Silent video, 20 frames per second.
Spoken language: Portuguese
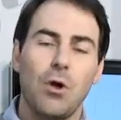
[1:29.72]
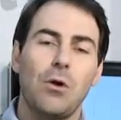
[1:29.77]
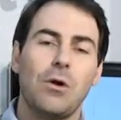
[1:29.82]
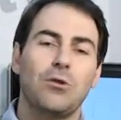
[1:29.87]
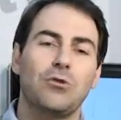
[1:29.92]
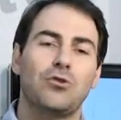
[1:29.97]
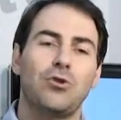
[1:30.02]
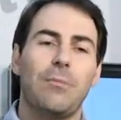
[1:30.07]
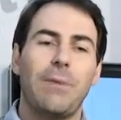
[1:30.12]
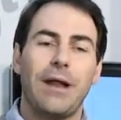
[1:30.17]

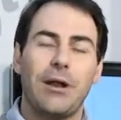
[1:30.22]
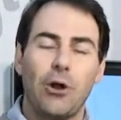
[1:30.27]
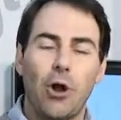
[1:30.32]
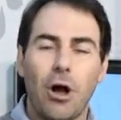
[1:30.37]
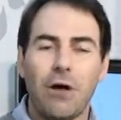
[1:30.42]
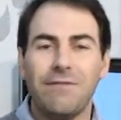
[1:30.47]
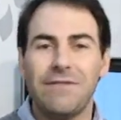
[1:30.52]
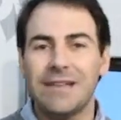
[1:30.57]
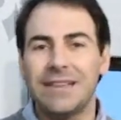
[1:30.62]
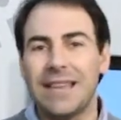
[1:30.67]
sobre a
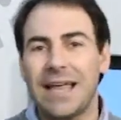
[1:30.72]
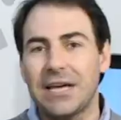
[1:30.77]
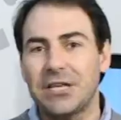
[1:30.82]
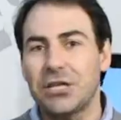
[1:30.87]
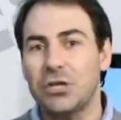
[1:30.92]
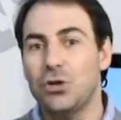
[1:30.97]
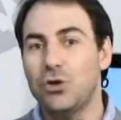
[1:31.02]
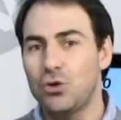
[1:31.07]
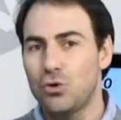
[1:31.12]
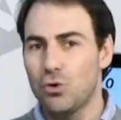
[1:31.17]
nova
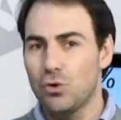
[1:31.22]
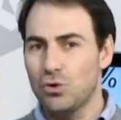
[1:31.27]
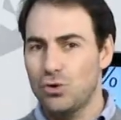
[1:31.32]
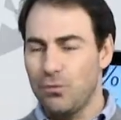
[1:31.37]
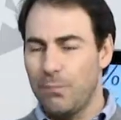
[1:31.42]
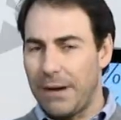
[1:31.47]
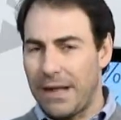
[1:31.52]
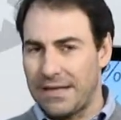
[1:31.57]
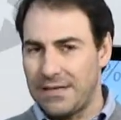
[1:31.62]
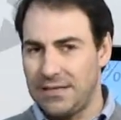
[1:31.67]
taxa de juros
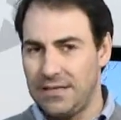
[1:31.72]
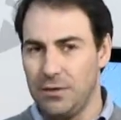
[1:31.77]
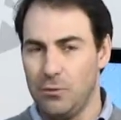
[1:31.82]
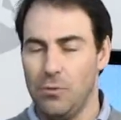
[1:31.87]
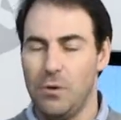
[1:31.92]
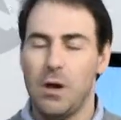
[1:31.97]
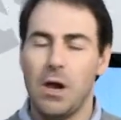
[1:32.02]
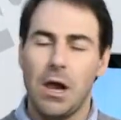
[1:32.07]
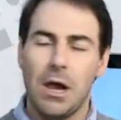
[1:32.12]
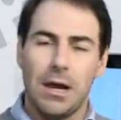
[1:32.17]
do
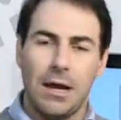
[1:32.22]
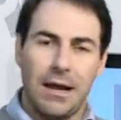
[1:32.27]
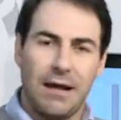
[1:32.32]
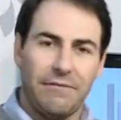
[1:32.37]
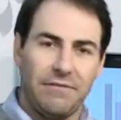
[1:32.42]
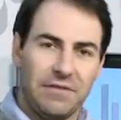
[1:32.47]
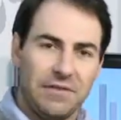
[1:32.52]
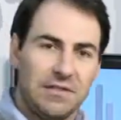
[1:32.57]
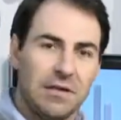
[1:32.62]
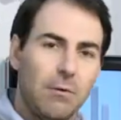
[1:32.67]
Brasil. Na
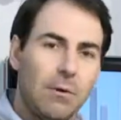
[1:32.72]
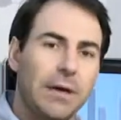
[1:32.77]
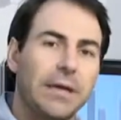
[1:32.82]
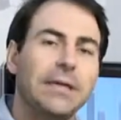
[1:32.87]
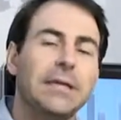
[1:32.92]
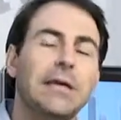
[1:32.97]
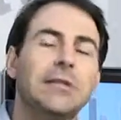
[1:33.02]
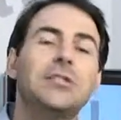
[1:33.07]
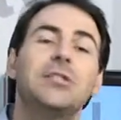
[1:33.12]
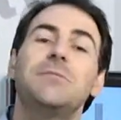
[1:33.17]
visão
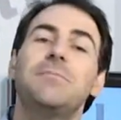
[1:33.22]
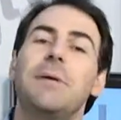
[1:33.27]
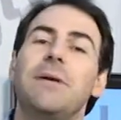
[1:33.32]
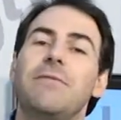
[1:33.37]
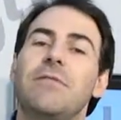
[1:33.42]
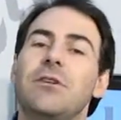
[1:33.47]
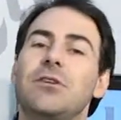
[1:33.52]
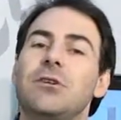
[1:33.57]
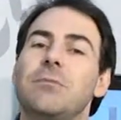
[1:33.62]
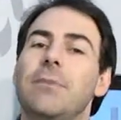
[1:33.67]
aqui da XP
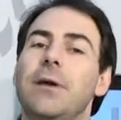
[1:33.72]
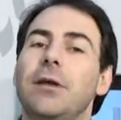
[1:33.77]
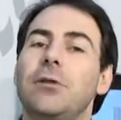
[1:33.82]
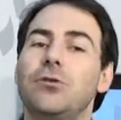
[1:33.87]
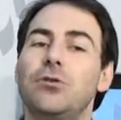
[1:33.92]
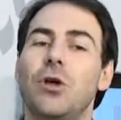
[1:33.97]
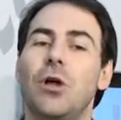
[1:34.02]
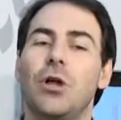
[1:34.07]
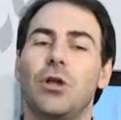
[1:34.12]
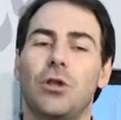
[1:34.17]

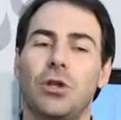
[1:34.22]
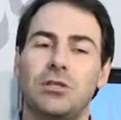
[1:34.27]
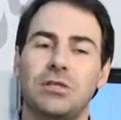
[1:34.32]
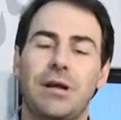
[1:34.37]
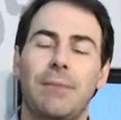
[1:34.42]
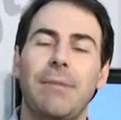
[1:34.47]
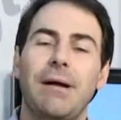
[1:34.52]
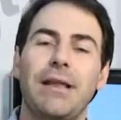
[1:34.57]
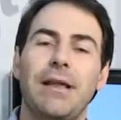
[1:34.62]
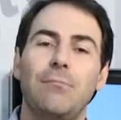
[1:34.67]
Investimentos, nós
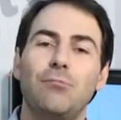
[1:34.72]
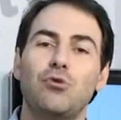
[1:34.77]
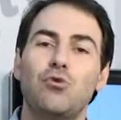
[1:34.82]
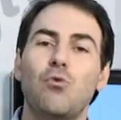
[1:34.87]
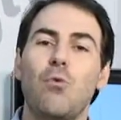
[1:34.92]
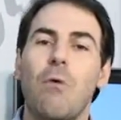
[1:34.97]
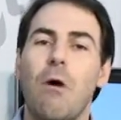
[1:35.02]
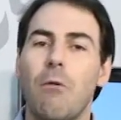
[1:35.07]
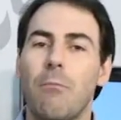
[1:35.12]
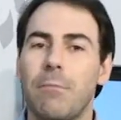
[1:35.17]
trabalhamos
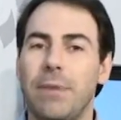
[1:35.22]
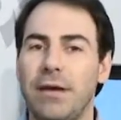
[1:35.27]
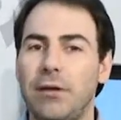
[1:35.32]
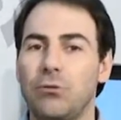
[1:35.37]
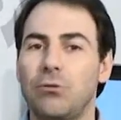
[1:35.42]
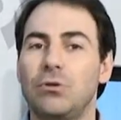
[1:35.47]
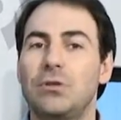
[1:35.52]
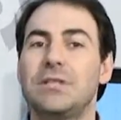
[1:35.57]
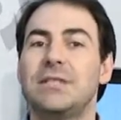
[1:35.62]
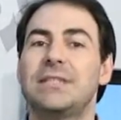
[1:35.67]
com um
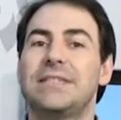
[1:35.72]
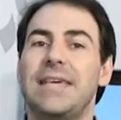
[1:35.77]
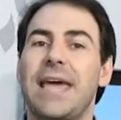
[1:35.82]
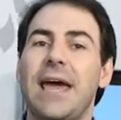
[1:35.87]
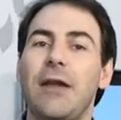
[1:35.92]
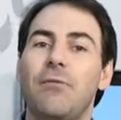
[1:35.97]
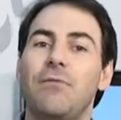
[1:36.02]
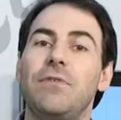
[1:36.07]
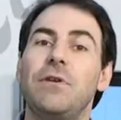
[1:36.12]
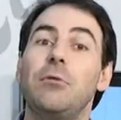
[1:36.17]
aumento de
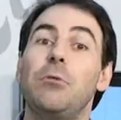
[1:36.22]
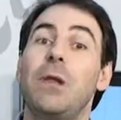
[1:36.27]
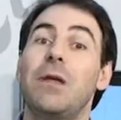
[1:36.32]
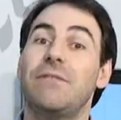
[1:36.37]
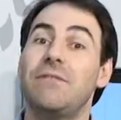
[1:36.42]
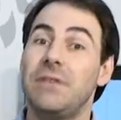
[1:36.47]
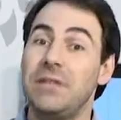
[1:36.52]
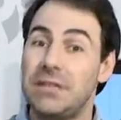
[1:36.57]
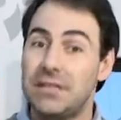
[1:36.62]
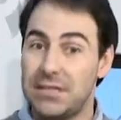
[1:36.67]

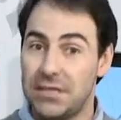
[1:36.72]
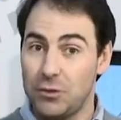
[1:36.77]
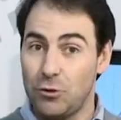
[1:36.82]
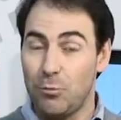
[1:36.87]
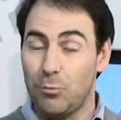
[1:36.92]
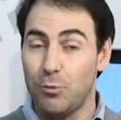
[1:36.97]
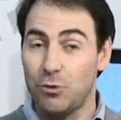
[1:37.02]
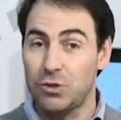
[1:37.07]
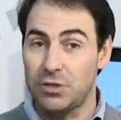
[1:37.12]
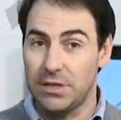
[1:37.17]

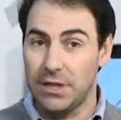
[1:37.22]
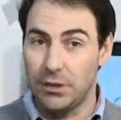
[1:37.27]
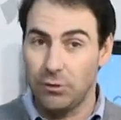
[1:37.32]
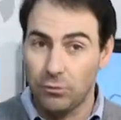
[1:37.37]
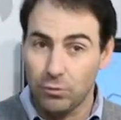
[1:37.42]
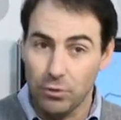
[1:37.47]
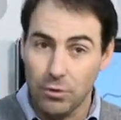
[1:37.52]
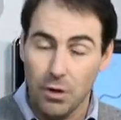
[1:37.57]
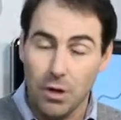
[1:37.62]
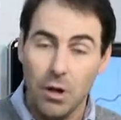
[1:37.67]

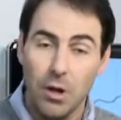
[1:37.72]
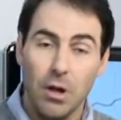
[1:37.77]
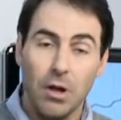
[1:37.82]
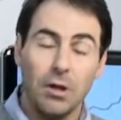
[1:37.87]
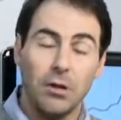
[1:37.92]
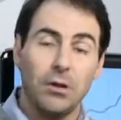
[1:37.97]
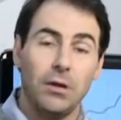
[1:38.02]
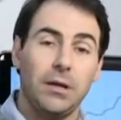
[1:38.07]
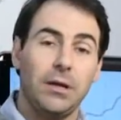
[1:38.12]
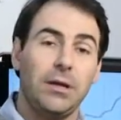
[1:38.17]
0,25%
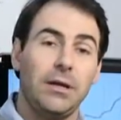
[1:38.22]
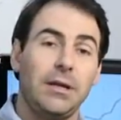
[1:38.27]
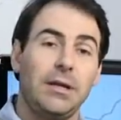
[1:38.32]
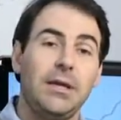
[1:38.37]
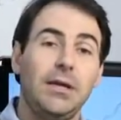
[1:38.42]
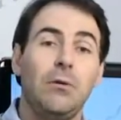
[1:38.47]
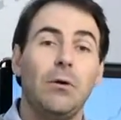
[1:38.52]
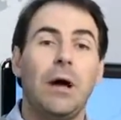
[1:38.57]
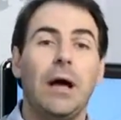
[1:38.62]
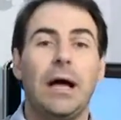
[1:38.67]

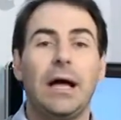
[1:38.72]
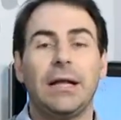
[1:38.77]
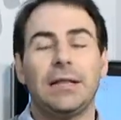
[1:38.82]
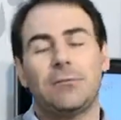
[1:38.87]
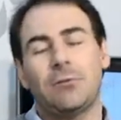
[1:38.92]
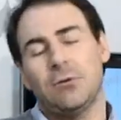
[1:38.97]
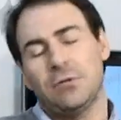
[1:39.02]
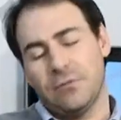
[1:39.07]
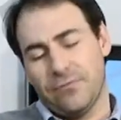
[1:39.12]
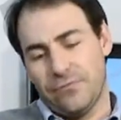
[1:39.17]
e a, ah,
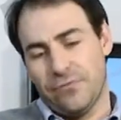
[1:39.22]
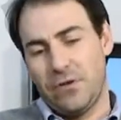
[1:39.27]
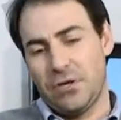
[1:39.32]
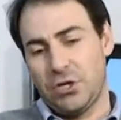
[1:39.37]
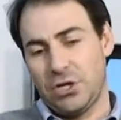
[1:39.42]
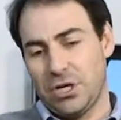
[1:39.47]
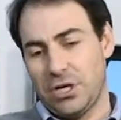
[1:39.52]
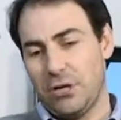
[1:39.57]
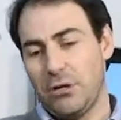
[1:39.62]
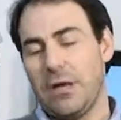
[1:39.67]

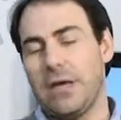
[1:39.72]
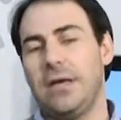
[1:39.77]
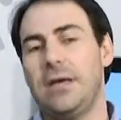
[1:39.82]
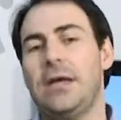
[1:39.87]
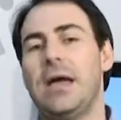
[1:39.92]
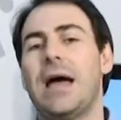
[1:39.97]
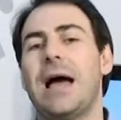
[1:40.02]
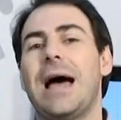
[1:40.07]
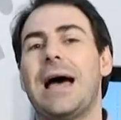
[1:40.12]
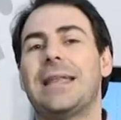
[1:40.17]
fechando
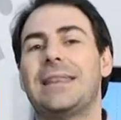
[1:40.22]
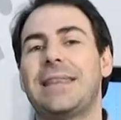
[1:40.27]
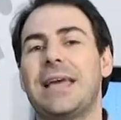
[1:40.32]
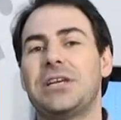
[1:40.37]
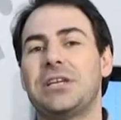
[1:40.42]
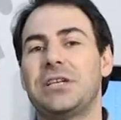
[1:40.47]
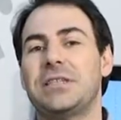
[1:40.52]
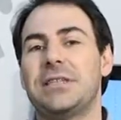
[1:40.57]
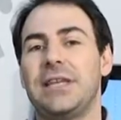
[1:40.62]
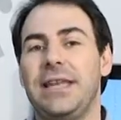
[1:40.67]
aí a
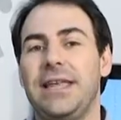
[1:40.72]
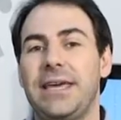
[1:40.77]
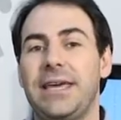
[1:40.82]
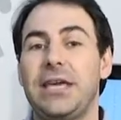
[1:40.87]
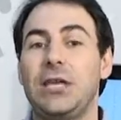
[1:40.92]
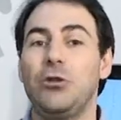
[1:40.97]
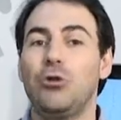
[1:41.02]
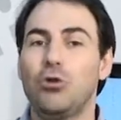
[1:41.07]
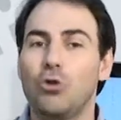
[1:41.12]
taxa Selic em